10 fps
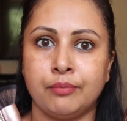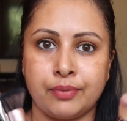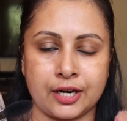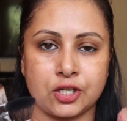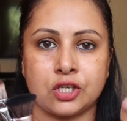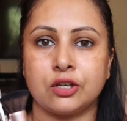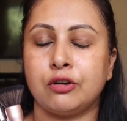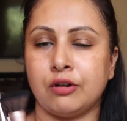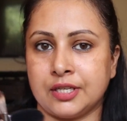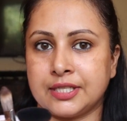ब्रश
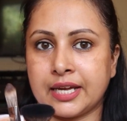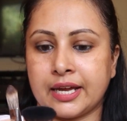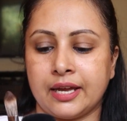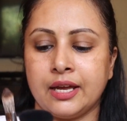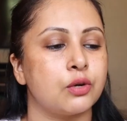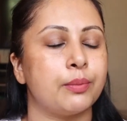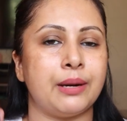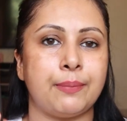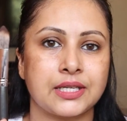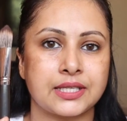कौन सा है so, मेरे
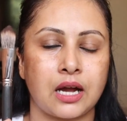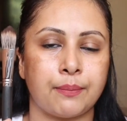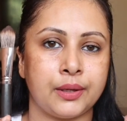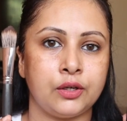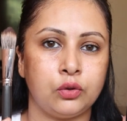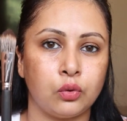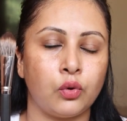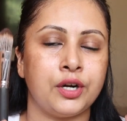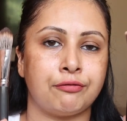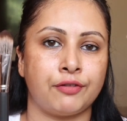पास यहाँ पे दो
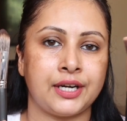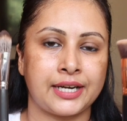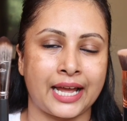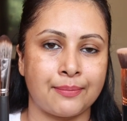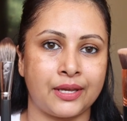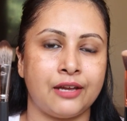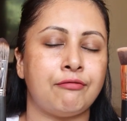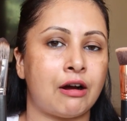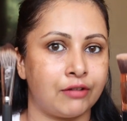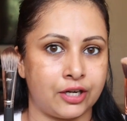डिफरेंट टाइप के
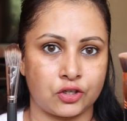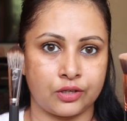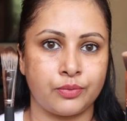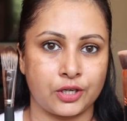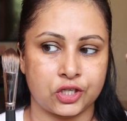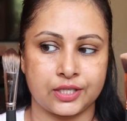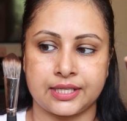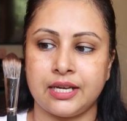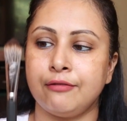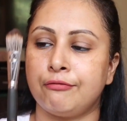फाउंडेशन ब्रशेस हैं